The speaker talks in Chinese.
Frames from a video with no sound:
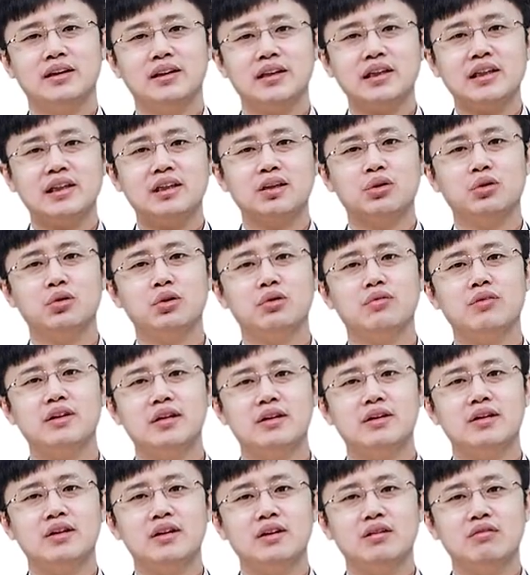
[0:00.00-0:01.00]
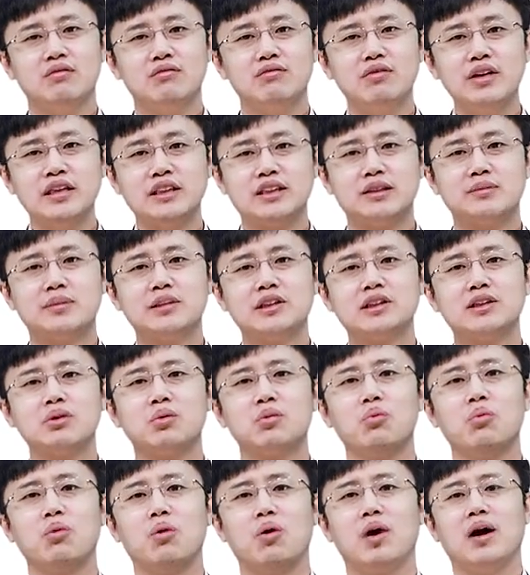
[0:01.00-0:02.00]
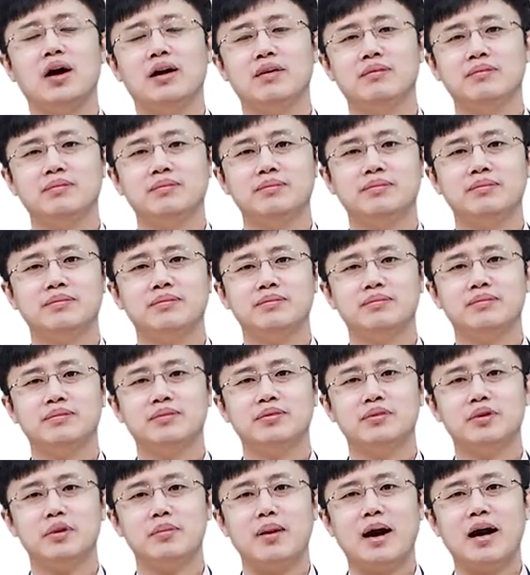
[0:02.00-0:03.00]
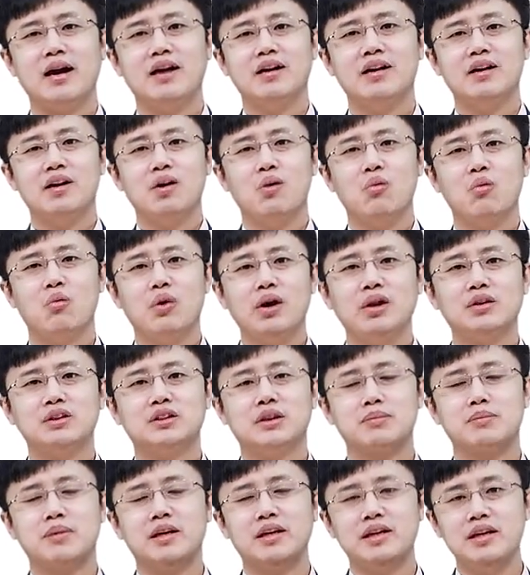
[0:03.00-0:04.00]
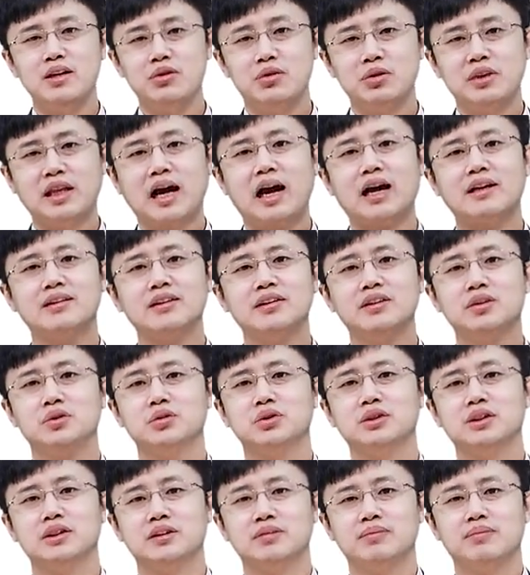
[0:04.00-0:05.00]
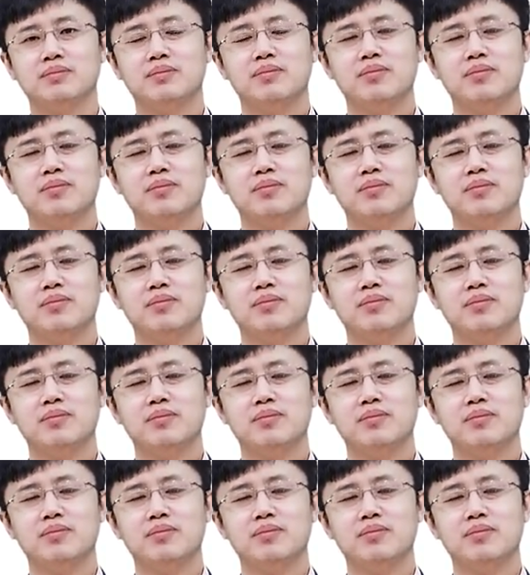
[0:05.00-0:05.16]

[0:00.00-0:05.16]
你可能会问，为什么是我，对吧？我有什么异于他人的优势？